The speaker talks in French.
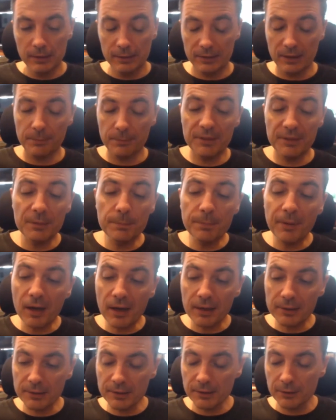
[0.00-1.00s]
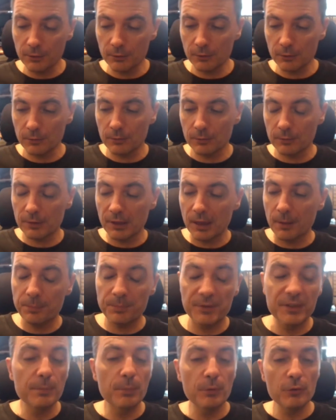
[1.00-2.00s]
C'est un petit paradis qui est un
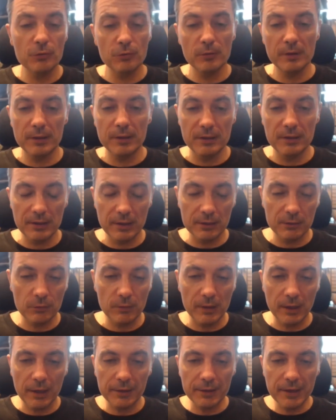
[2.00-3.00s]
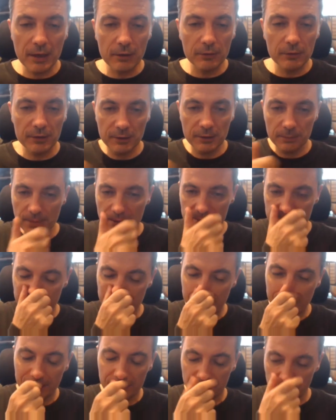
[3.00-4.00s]
petit peu sous les radars, une petite base
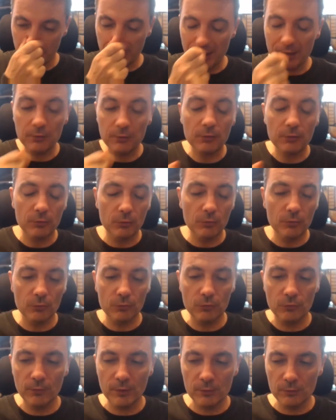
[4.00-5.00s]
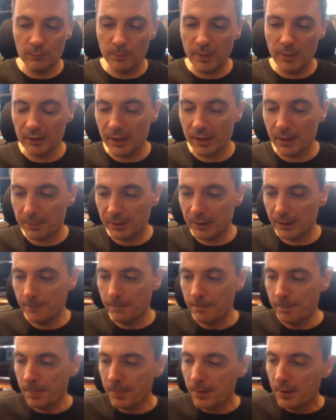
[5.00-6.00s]
internationale dont tu vas nous parler après.